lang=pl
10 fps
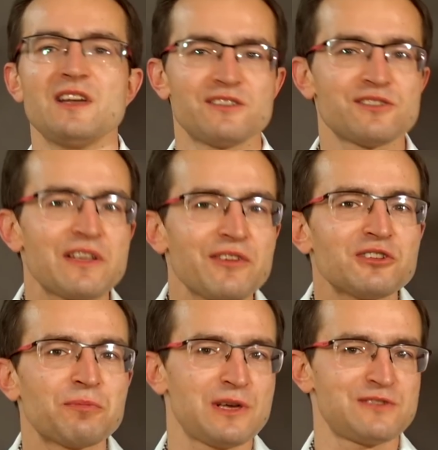Zostawiam
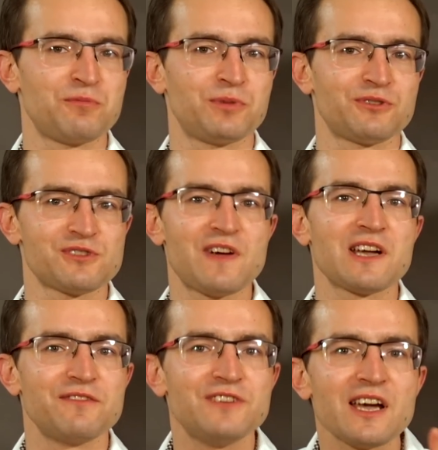to Państwu pod
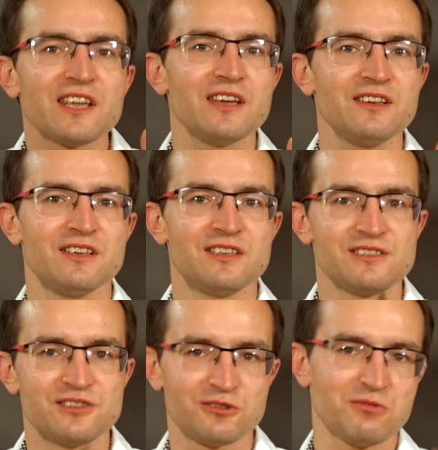rozwagę, w jakiej
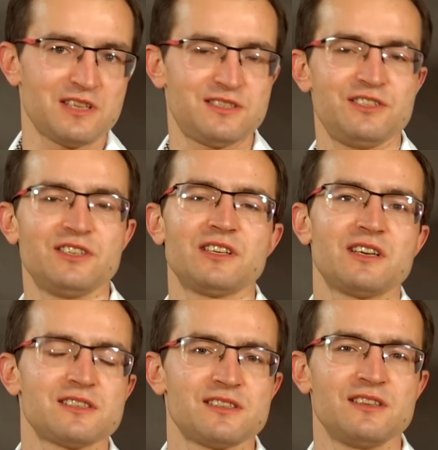sytuacji się
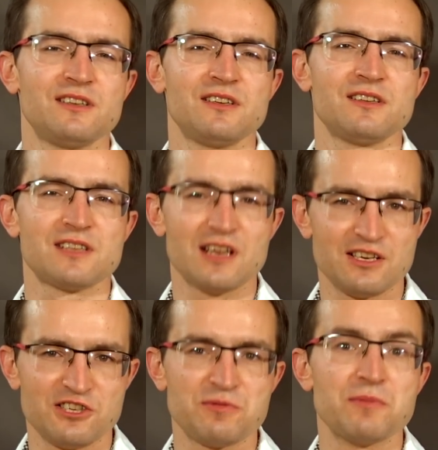teraz
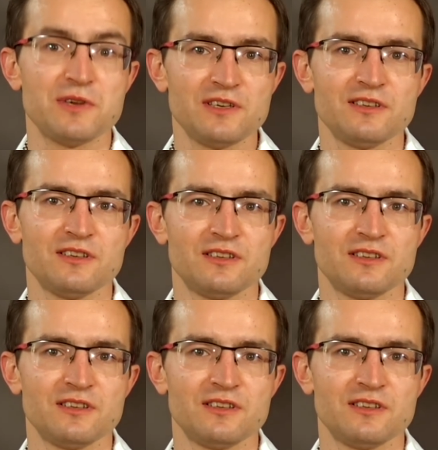znaleźliśmy my,